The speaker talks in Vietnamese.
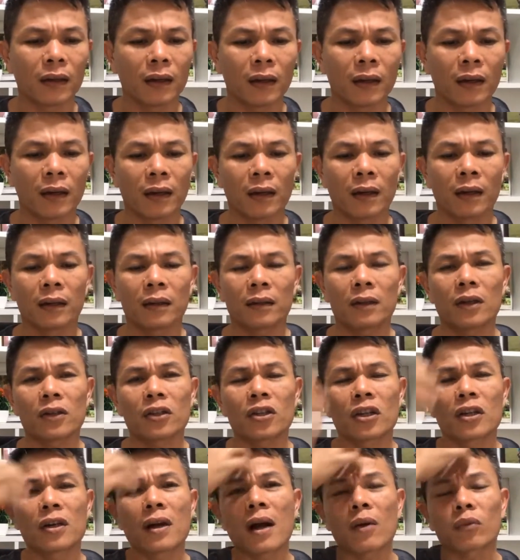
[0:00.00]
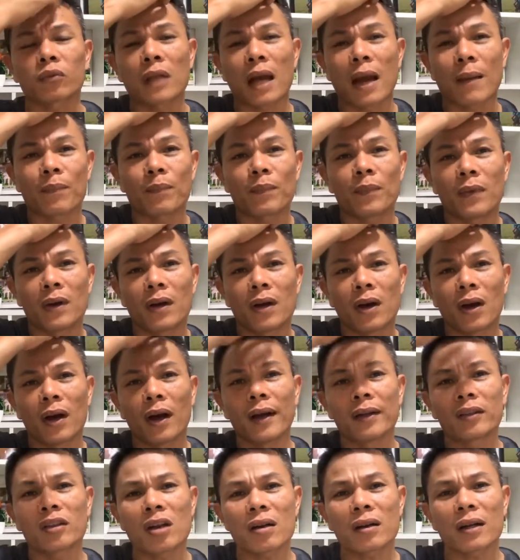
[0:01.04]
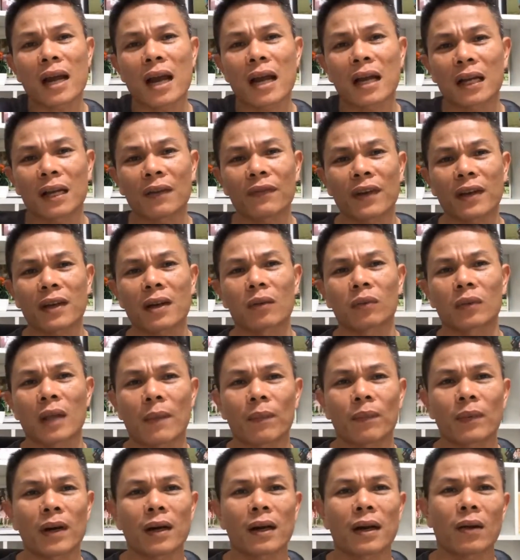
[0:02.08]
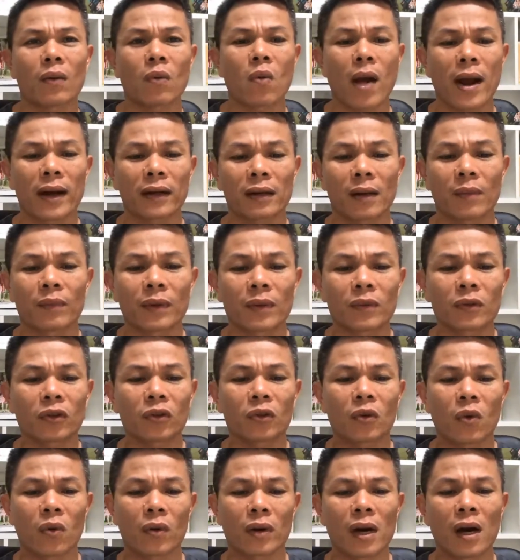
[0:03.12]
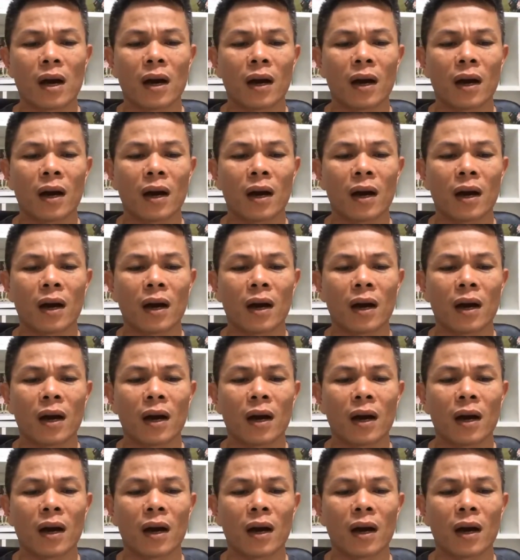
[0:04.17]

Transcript: à, cho sự học tập họ ý thức rằng cái việc học tập rất là quan trọng trong cuộc